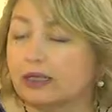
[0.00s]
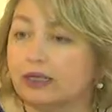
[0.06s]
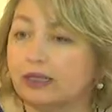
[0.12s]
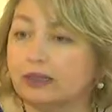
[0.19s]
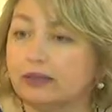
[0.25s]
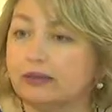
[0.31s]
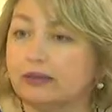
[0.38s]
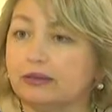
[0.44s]

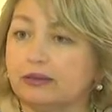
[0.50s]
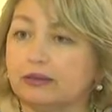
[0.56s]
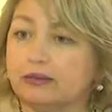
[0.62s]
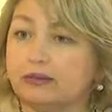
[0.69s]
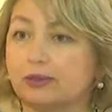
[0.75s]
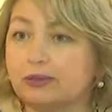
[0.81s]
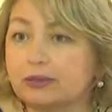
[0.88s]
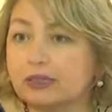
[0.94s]
Я э,
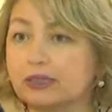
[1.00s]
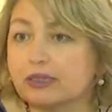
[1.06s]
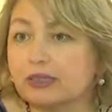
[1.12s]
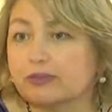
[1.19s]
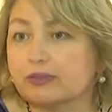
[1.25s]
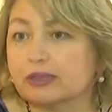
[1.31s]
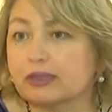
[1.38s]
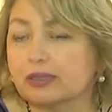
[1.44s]
вообще
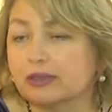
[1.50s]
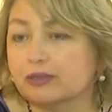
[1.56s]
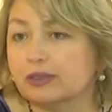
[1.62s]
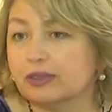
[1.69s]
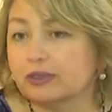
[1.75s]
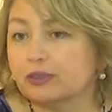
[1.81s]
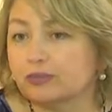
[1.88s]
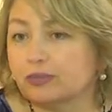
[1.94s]
сама
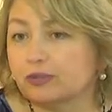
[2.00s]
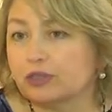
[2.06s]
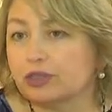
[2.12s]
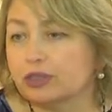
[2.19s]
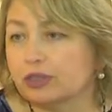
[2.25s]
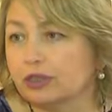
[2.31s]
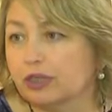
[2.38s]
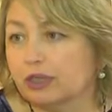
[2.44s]
занимаюсь
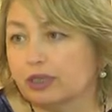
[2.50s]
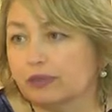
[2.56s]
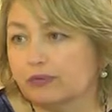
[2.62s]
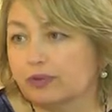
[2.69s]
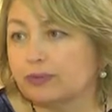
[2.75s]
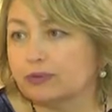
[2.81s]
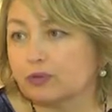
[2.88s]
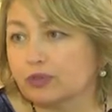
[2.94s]
больше
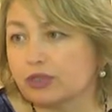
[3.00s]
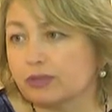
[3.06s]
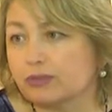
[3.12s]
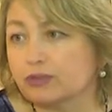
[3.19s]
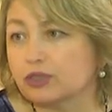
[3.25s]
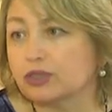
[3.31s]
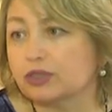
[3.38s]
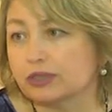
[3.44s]

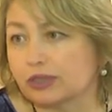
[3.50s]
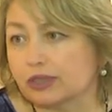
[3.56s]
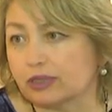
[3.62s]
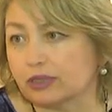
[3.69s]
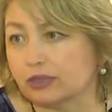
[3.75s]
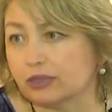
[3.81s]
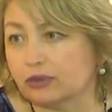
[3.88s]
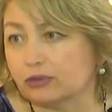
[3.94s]
вопросами
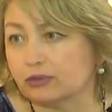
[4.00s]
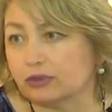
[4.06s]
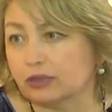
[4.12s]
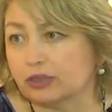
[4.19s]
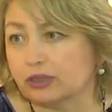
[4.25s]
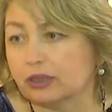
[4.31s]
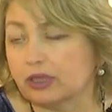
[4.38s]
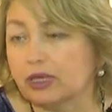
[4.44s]
женской
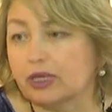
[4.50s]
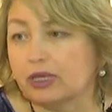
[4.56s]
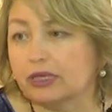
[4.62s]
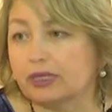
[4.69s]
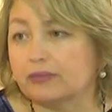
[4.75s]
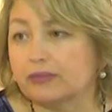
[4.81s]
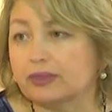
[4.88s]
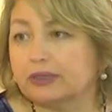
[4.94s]
истории.
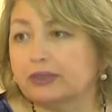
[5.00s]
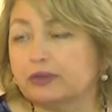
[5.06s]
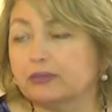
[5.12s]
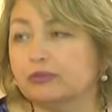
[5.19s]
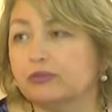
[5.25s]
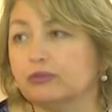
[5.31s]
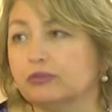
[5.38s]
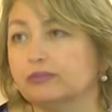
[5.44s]
И
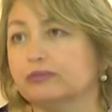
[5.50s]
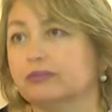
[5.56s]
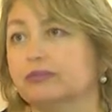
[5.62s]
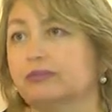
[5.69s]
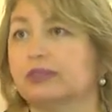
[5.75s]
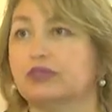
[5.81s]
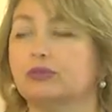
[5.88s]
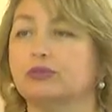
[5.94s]
поэтому
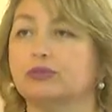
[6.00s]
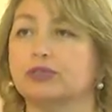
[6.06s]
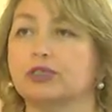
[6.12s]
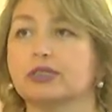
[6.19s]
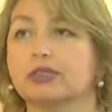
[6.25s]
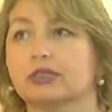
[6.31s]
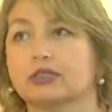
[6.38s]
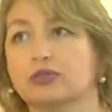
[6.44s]
мне
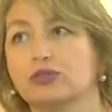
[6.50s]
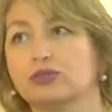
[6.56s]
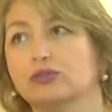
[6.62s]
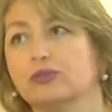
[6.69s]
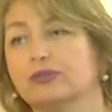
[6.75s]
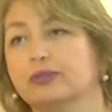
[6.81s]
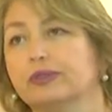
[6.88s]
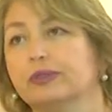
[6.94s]
хочется,
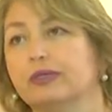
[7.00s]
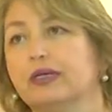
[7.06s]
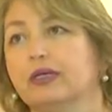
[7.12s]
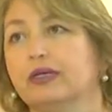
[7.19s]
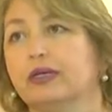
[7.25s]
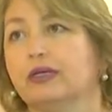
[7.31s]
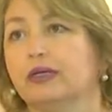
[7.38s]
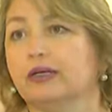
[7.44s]
чтобы
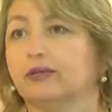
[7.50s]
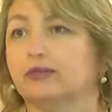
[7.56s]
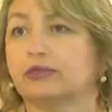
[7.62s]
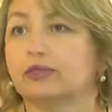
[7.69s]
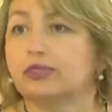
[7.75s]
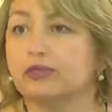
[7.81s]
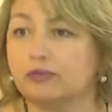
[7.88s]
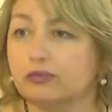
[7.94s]

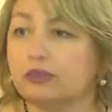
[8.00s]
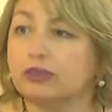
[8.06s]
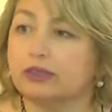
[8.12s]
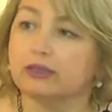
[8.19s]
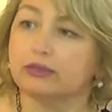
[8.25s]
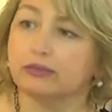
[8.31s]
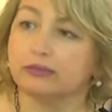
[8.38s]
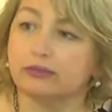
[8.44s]
вот
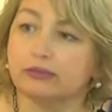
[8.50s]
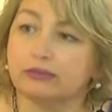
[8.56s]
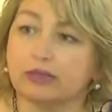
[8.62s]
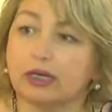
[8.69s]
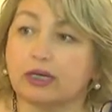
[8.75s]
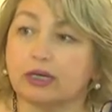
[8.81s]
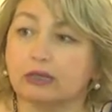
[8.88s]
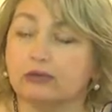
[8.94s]
сегодня
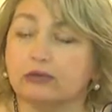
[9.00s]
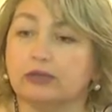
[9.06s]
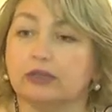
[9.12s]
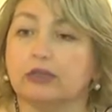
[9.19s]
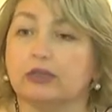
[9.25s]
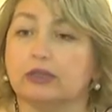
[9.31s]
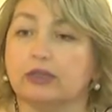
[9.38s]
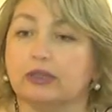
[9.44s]

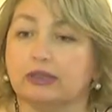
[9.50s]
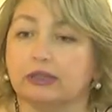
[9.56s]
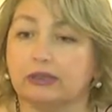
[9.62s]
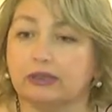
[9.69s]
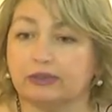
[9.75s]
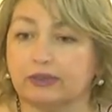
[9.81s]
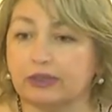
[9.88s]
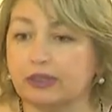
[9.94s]
накануне
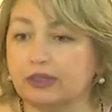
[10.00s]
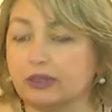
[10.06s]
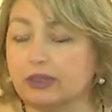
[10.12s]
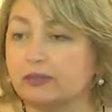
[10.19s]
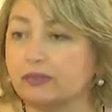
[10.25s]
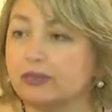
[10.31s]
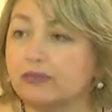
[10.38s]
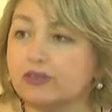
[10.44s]
этого
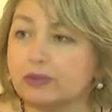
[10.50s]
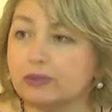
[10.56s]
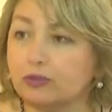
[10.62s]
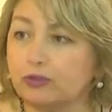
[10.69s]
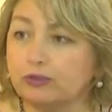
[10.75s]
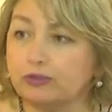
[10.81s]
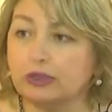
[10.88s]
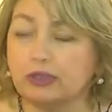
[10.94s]
дня мы
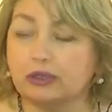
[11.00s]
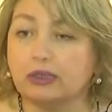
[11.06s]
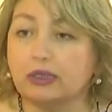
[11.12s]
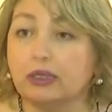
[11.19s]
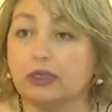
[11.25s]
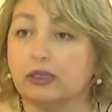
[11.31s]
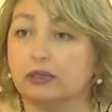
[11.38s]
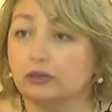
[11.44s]
вспомнили
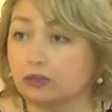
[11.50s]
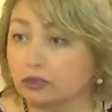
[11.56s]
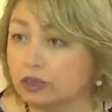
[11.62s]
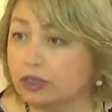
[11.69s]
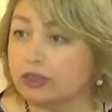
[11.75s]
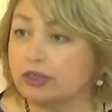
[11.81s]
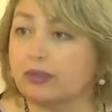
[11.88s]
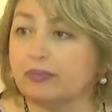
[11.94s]

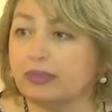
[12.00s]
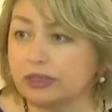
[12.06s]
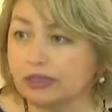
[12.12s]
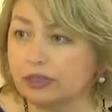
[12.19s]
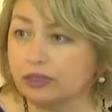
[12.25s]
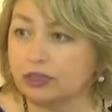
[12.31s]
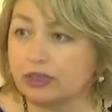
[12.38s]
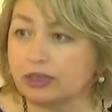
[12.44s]
тоже
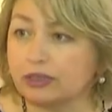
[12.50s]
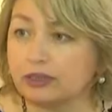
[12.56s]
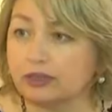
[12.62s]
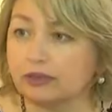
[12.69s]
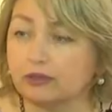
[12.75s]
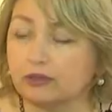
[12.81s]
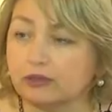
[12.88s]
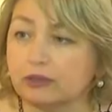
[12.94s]
драматические
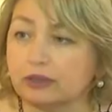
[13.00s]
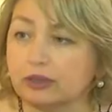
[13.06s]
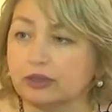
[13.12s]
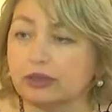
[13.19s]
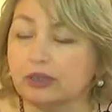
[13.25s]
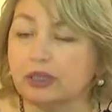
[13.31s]
ноты,